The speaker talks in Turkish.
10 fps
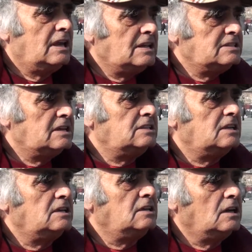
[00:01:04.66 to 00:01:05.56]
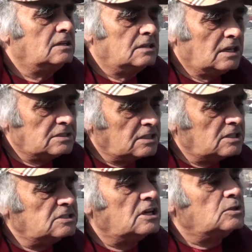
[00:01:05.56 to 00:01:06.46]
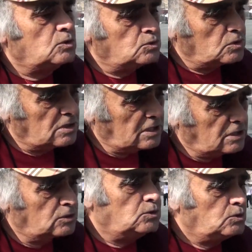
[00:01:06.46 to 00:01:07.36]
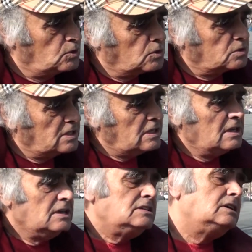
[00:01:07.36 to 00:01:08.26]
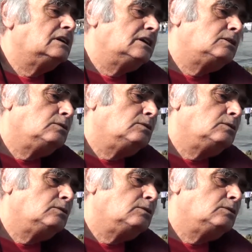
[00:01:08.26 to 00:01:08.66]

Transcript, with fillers: gelecekteki yaşatacağı çocuklarını düşünürse sigarayı